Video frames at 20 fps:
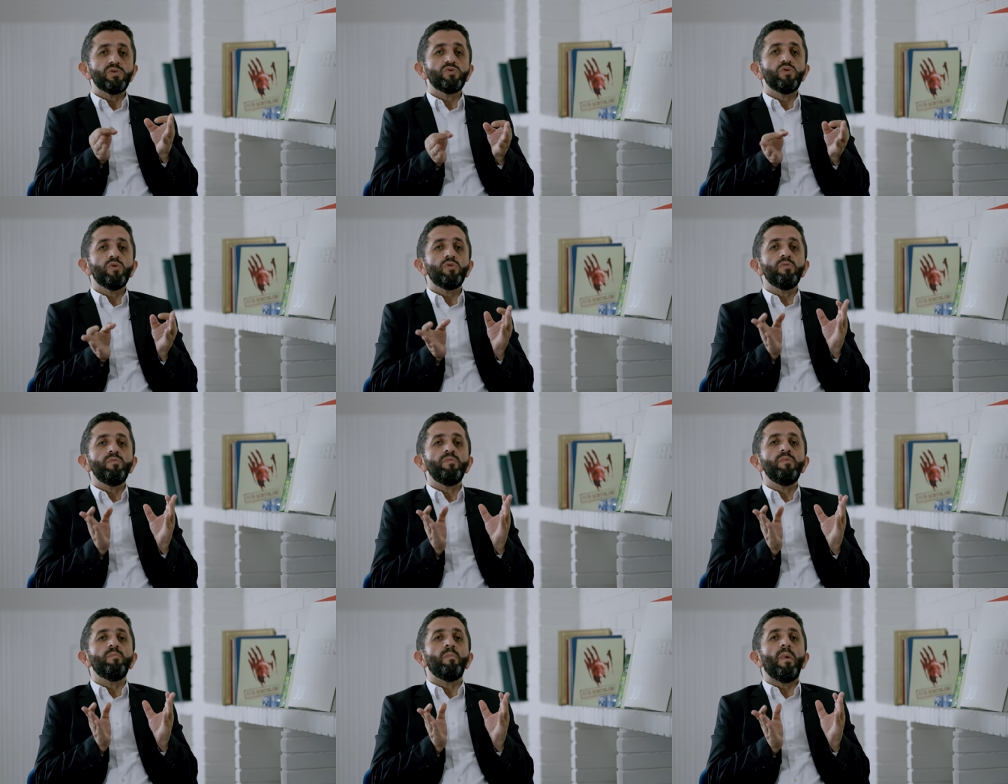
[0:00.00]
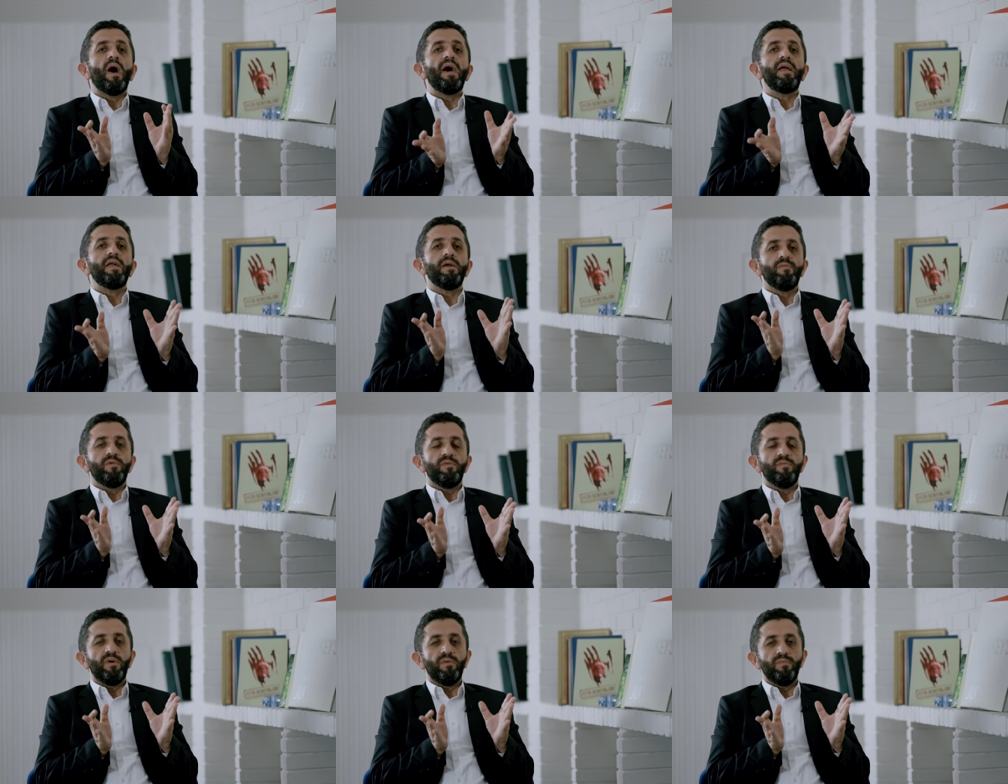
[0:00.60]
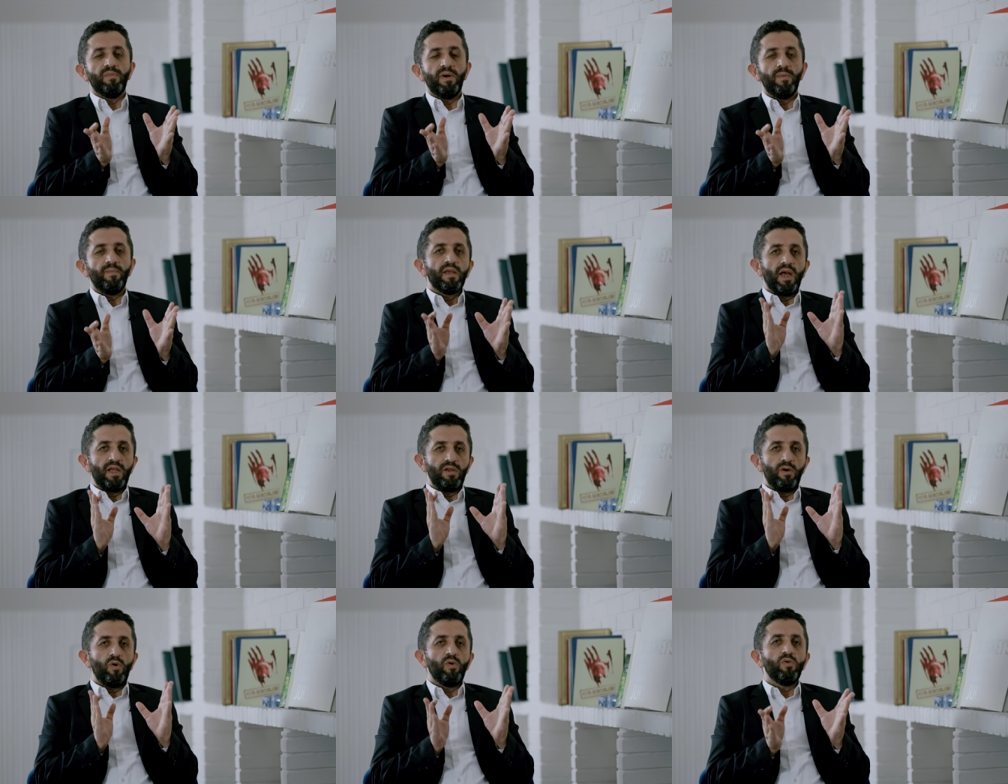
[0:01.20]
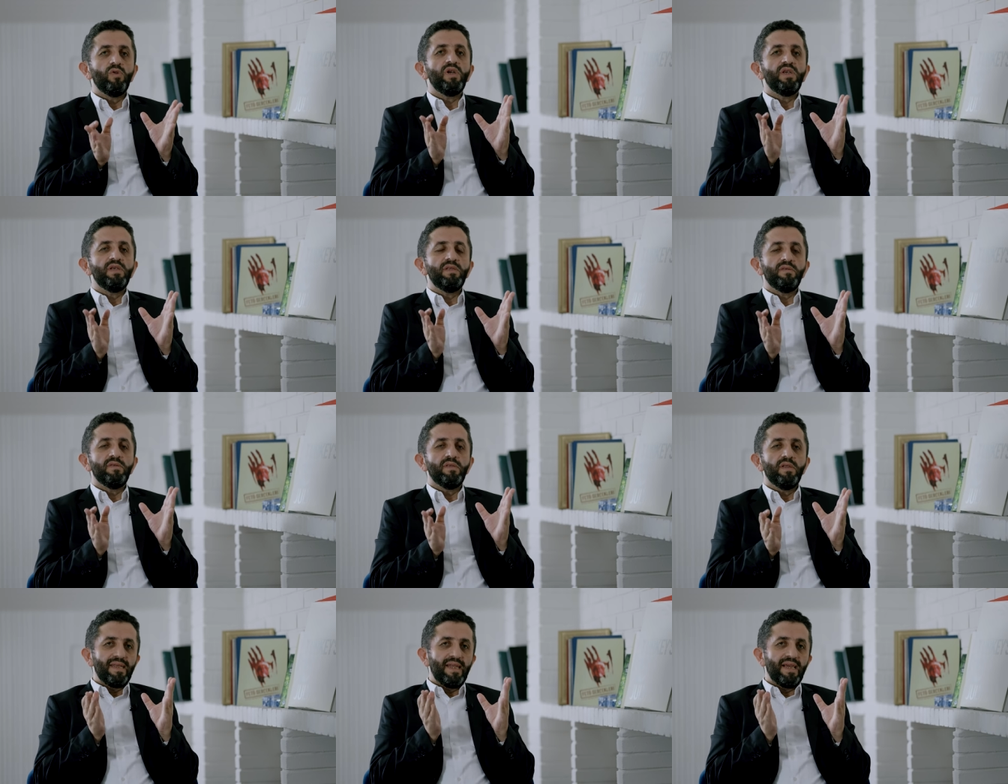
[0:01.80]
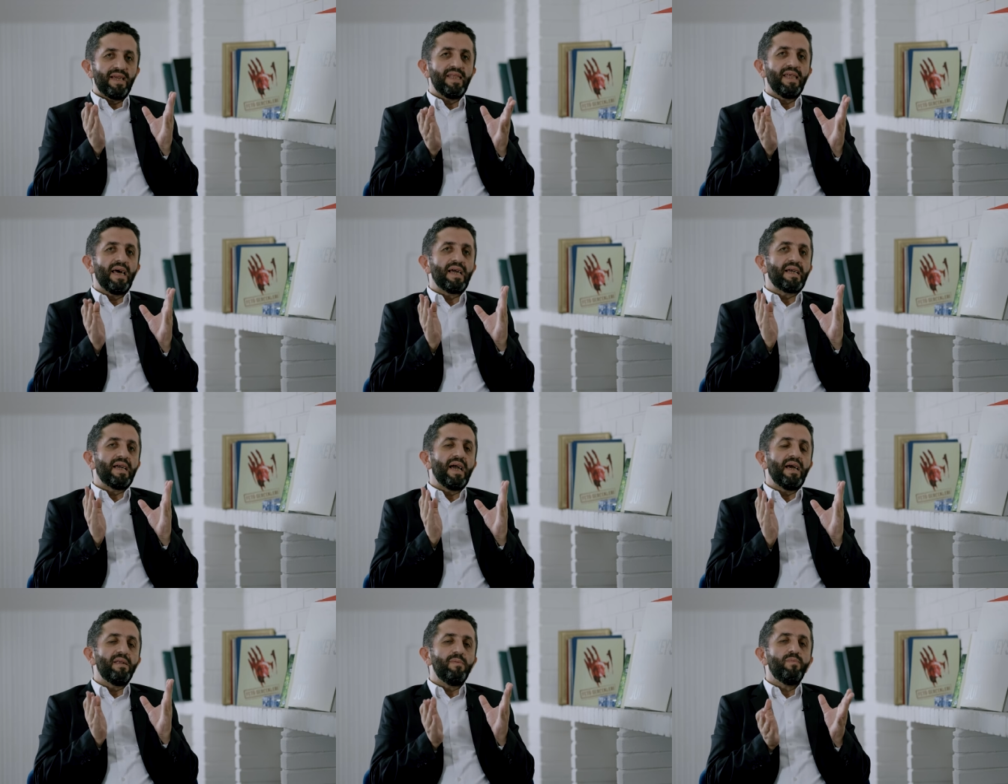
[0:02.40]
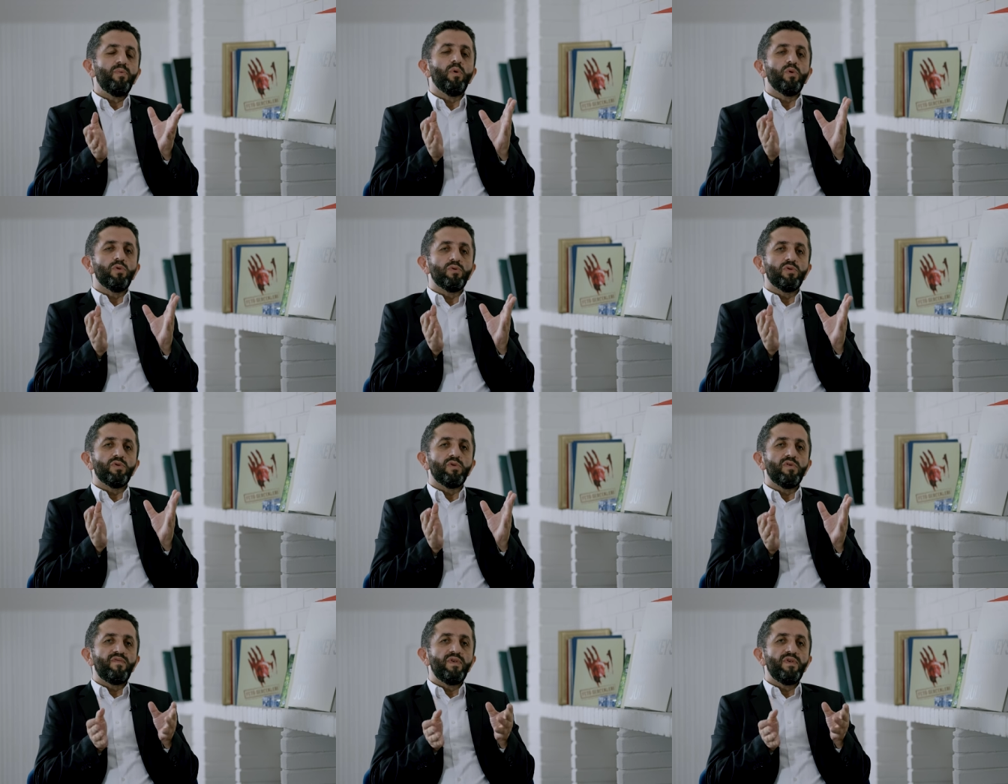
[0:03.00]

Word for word: sorumlu mahrem imamı. Yani olayın ne kadar garip olduğunu,